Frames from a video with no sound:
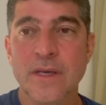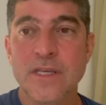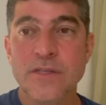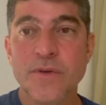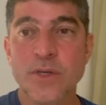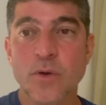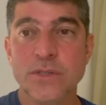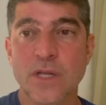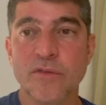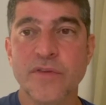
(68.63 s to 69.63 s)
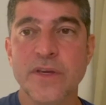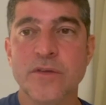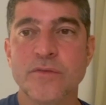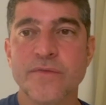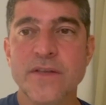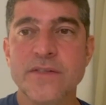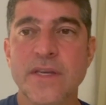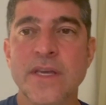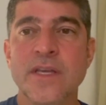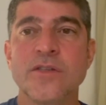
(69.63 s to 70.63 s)
E se você gostar do vídeo, faz o
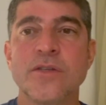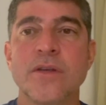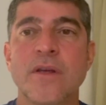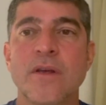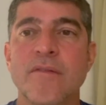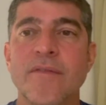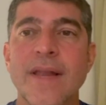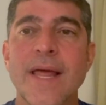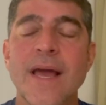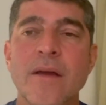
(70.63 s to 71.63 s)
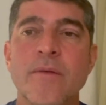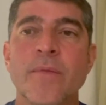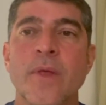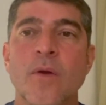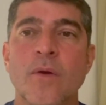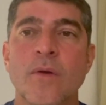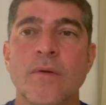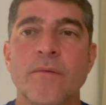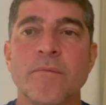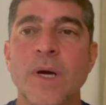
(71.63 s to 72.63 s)
seguinte, vai lá,
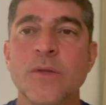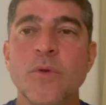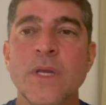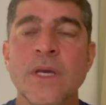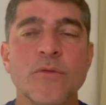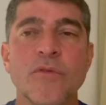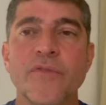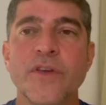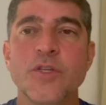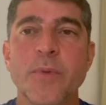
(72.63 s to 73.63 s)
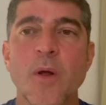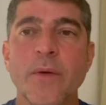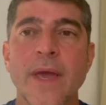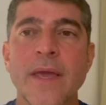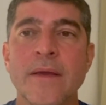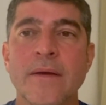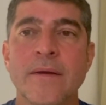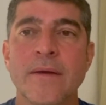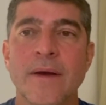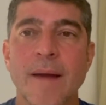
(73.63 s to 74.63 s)
manda o link do vídeo para alguém,
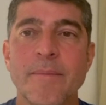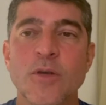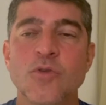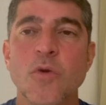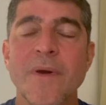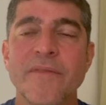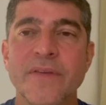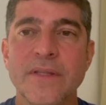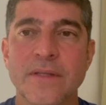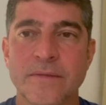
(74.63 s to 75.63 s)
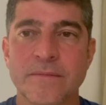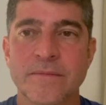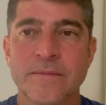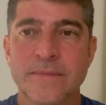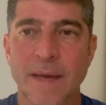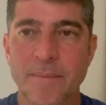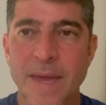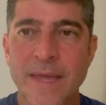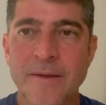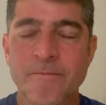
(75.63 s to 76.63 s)
abençoa uma vida, tá
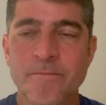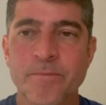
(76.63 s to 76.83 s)
bem?